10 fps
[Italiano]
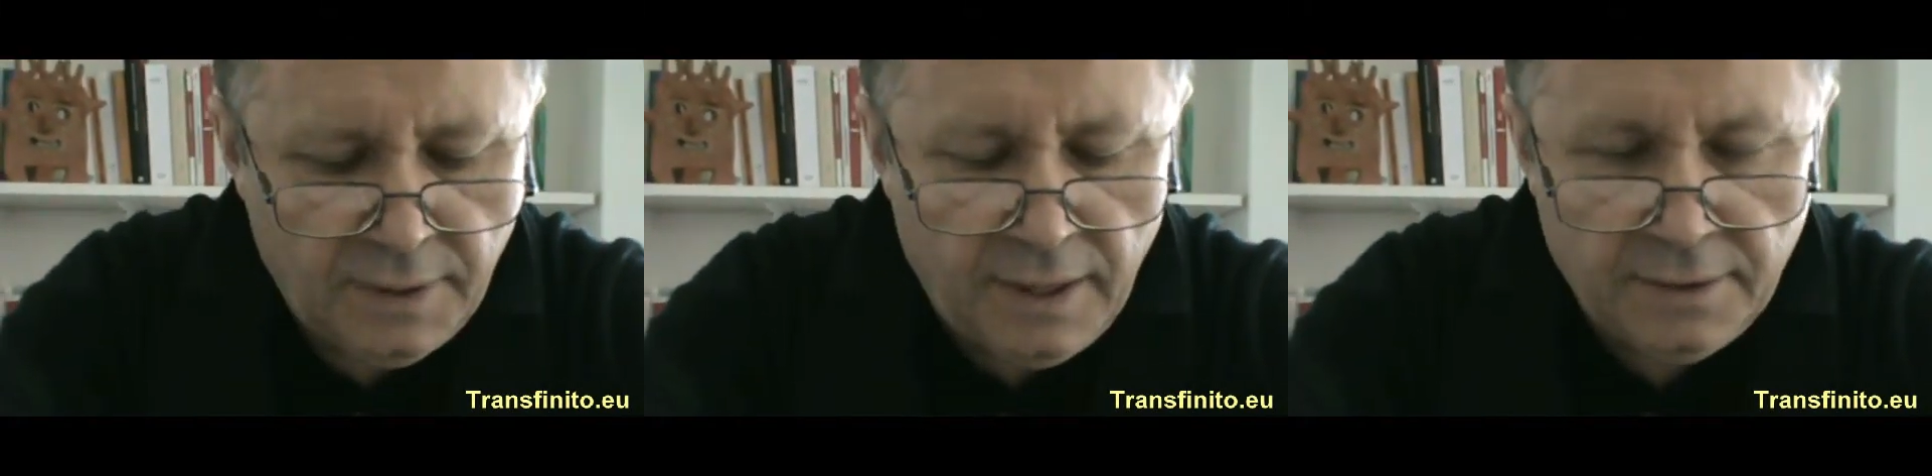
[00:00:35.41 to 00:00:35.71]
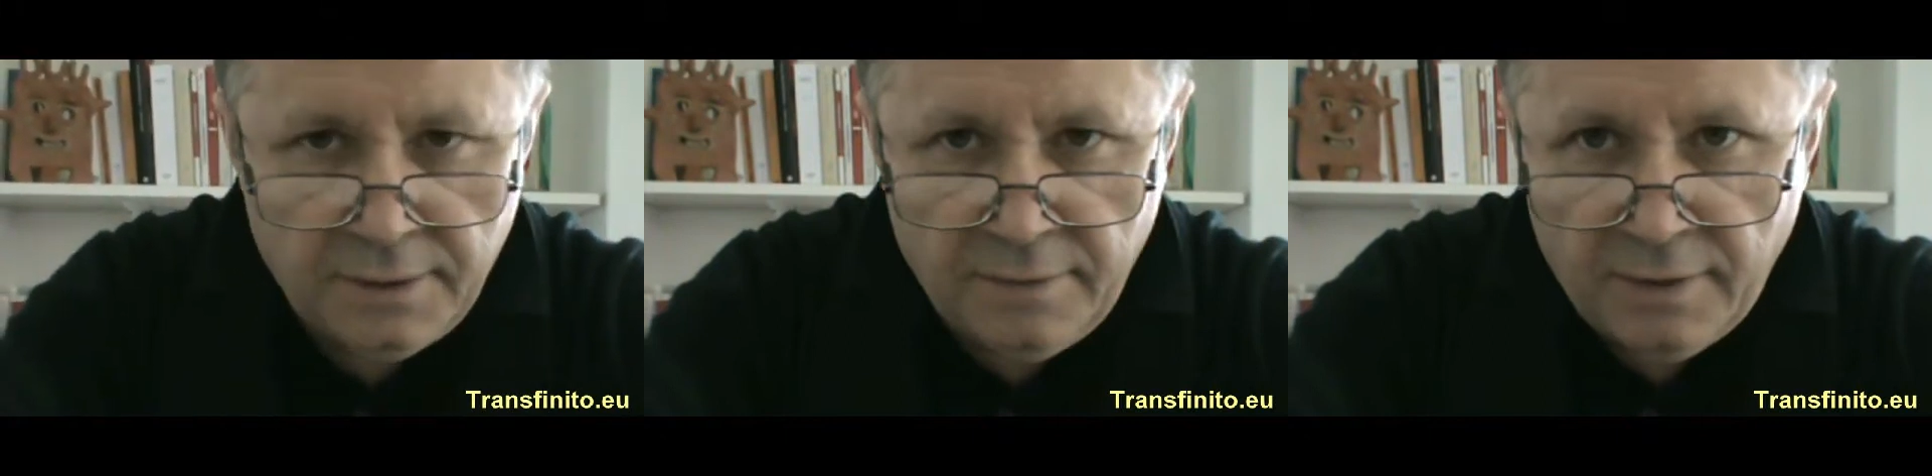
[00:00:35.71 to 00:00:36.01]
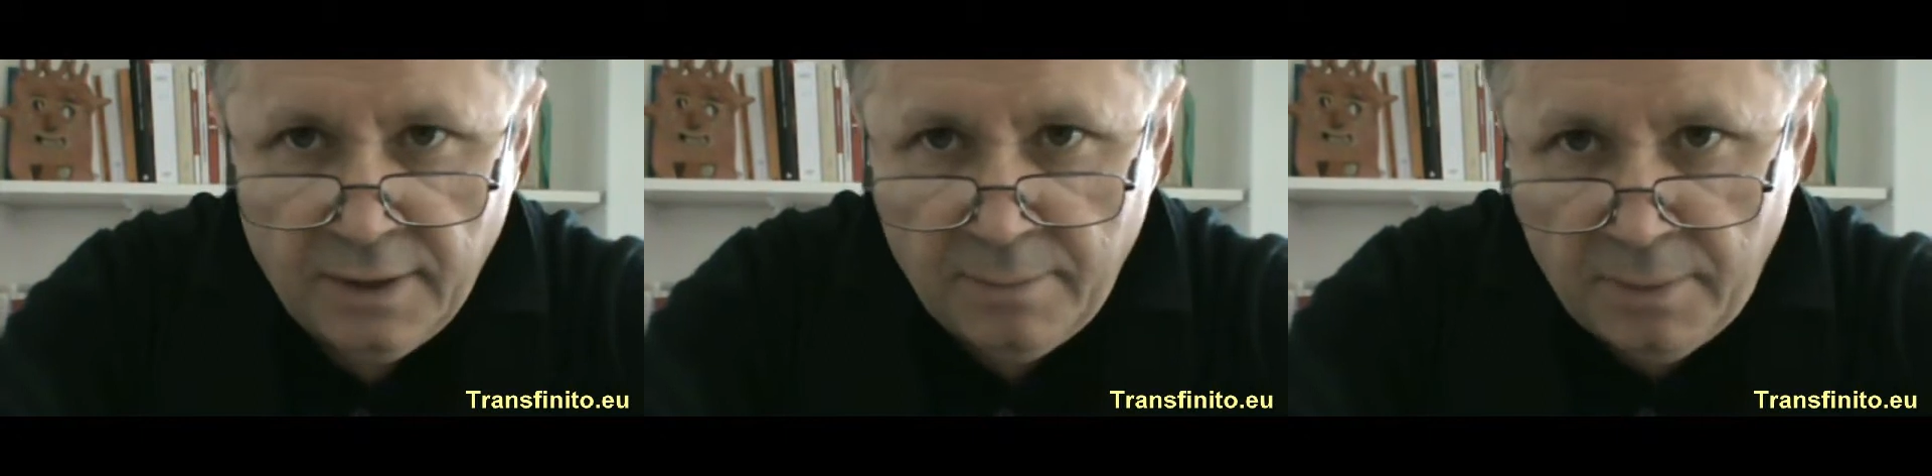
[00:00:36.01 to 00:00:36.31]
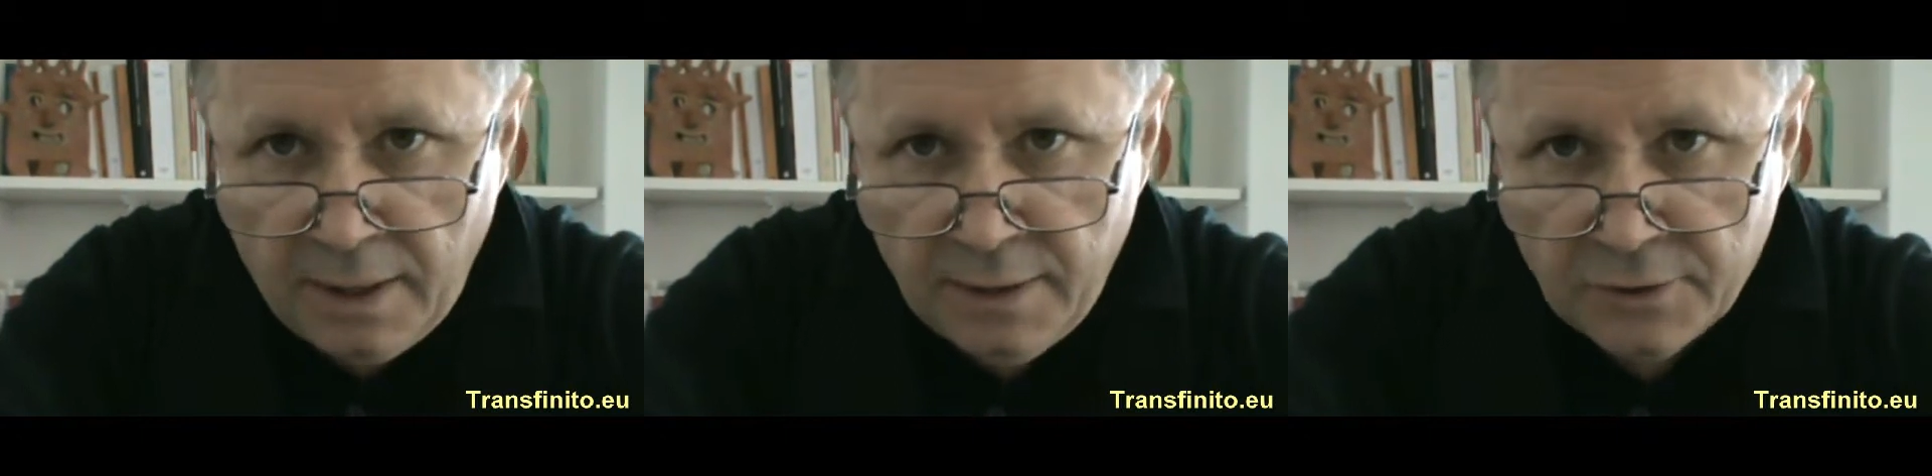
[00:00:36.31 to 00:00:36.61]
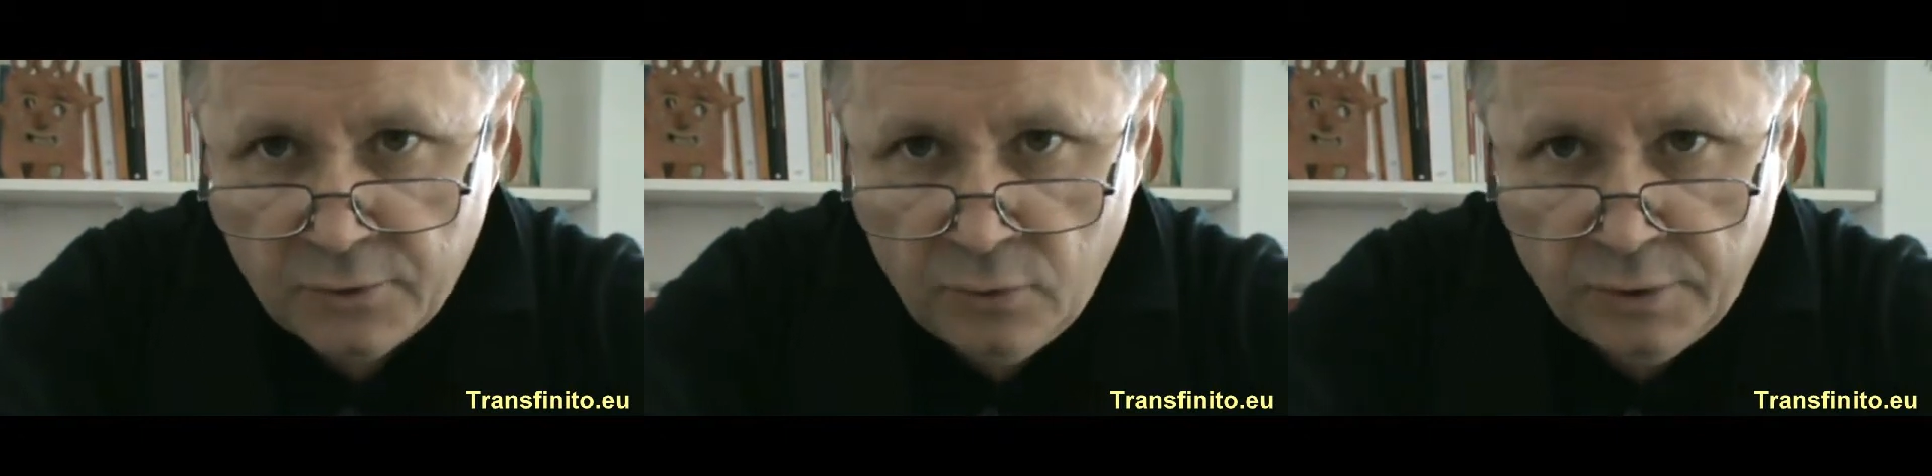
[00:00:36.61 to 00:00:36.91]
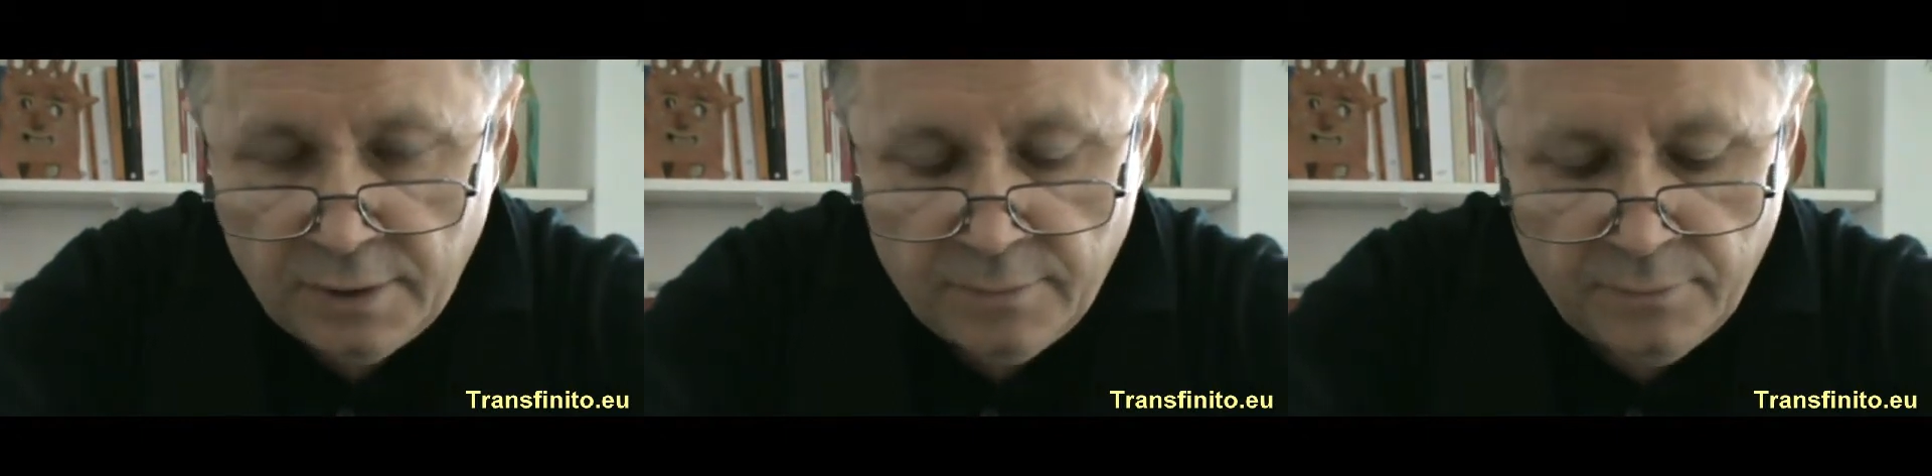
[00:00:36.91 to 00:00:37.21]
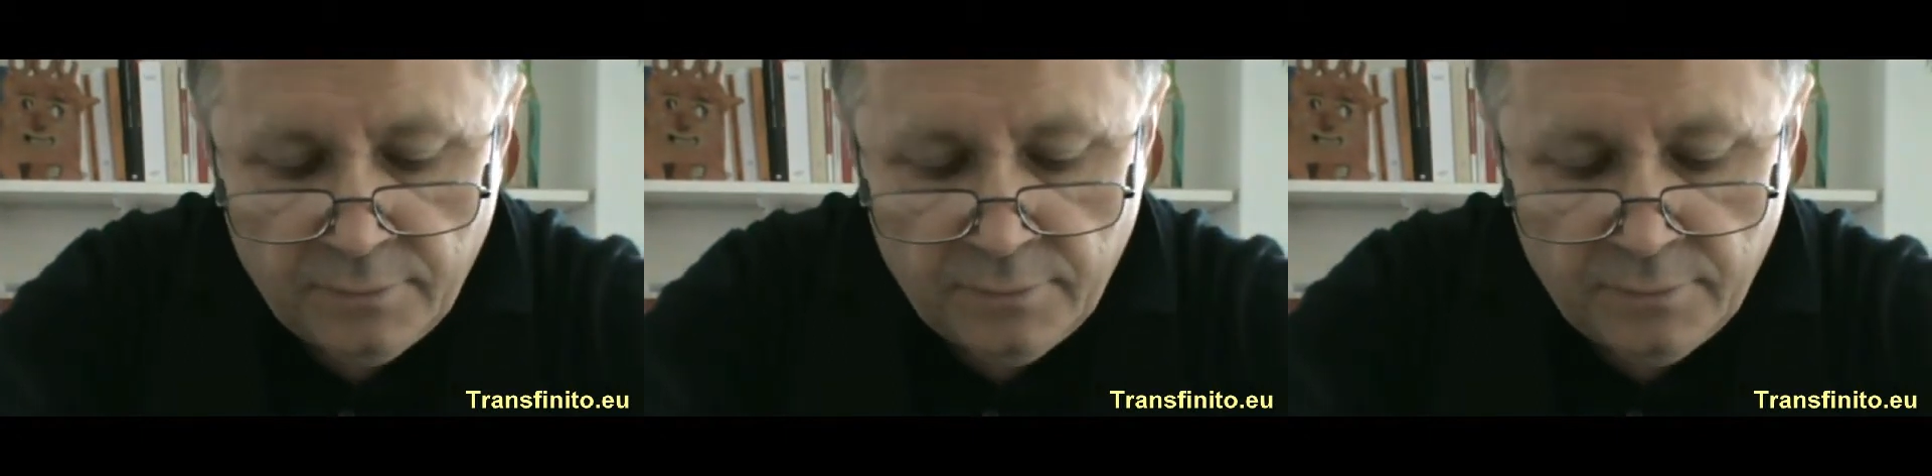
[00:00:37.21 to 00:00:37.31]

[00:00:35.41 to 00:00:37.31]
relativa e mai assoluta.